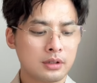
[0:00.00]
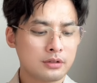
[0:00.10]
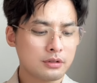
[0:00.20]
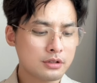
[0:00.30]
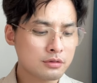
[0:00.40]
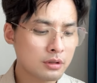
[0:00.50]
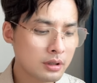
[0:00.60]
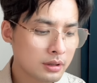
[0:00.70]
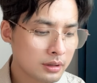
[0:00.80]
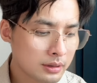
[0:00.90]
所以
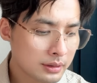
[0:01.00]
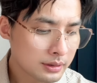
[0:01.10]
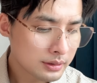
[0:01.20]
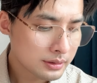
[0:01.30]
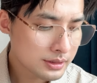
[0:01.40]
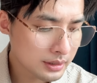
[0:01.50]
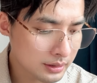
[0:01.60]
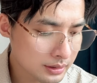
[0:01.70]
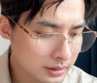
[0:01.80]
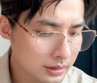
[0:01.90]
说，
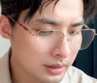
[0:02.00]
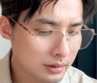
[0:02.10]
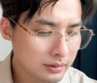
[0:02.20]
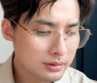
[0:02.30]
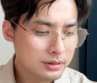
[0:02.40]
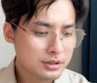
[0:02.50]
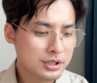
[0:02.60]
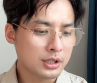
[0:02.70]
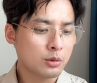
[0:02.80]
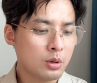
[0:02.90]
整个
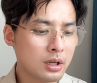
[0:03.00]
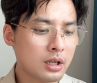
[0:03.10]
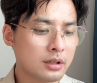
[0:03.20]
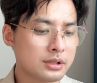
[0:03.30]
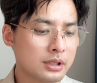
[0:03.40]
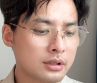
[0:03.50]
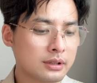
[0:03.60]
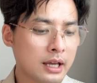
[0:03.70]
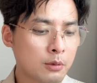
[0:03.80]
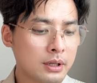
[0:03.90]
情况让整个
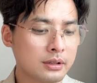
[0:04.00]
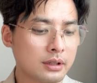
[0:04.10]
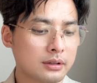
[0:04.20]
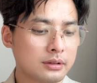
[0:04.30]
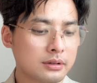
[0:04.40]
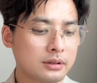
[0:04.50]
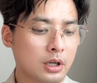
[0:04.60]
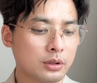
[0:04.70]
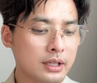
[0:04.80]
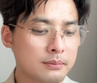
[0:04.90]
台湾的
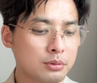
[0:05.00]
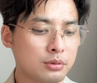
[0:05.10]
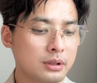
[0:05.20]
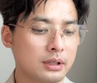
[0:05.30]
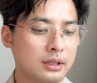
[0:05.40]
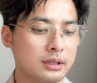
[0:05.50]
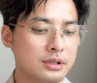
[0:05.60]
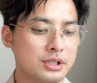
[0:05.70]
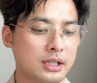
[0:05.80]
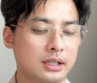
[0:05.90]
导弹部队的
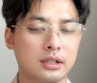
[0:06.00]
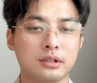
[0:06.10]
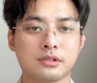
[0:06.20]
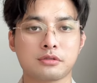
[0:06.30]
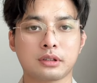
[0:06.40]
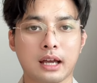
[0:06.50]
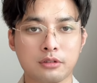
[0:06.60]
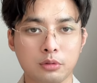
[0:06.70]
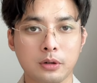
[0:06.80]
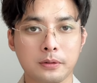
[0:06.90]
警铃持续大
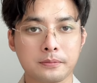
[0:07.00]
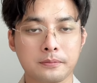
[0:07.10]
作，